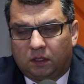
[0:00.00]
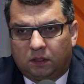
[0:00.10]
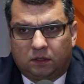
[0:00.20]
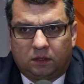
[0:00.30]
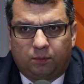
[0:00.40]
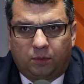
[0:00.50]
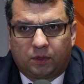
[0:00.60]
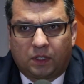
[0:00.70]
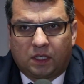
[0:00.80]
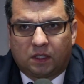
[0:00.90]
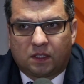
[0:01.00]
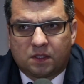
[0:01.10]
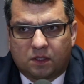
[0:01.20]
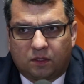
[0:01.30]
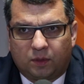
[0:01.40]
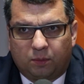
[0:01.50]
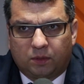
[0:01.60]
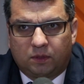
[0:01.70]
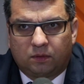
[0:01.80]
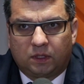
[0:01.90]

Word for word: yy, po tej katastrofie, po tym,